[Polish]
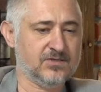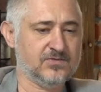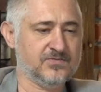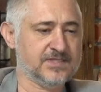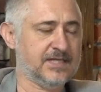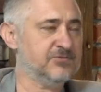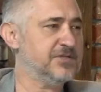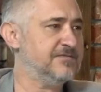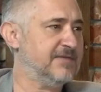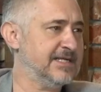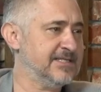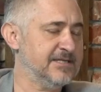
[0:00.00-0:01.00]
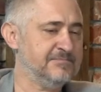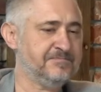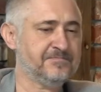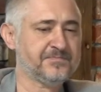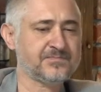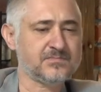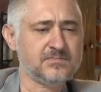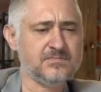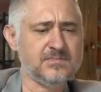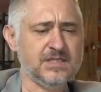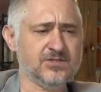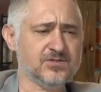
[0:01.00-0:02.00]
lotów stał się faktem,
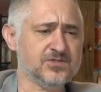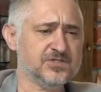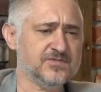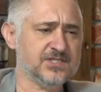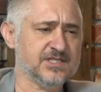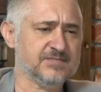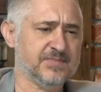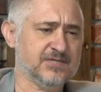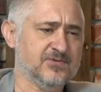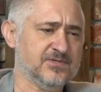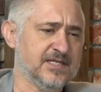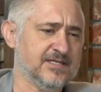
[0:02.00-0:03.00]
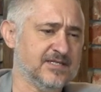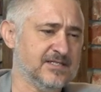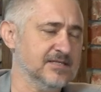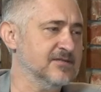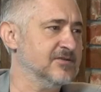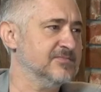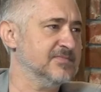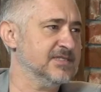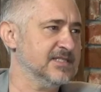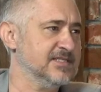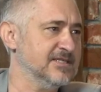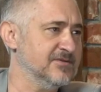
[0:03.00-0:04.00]
no to oczywiście spadło to na nas jak grom
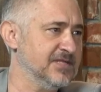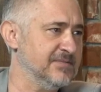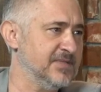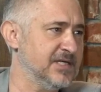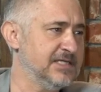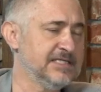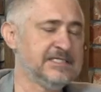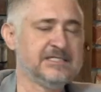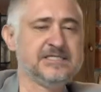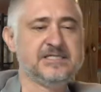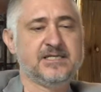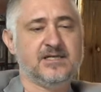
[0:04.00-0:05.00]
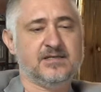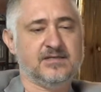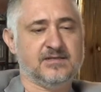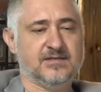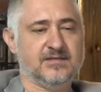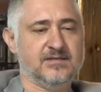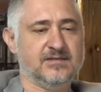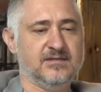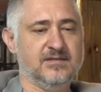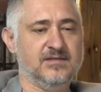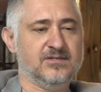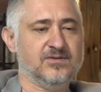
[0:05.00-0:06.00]
z jasnego nieba
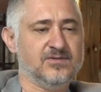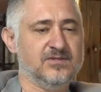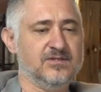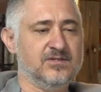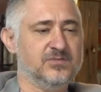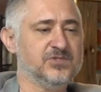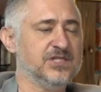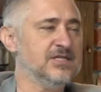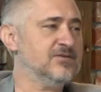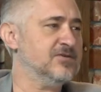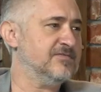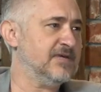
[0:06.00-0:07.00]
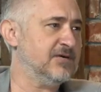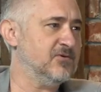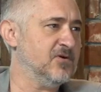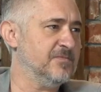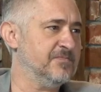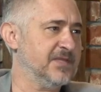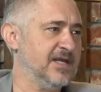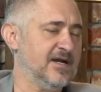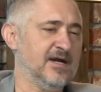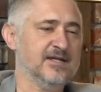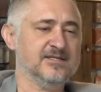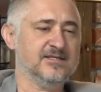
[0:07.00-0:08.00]
i to dobrze nie rokowało
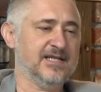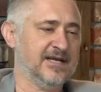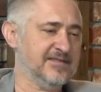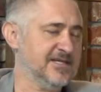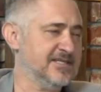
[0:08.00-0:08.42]
ani dla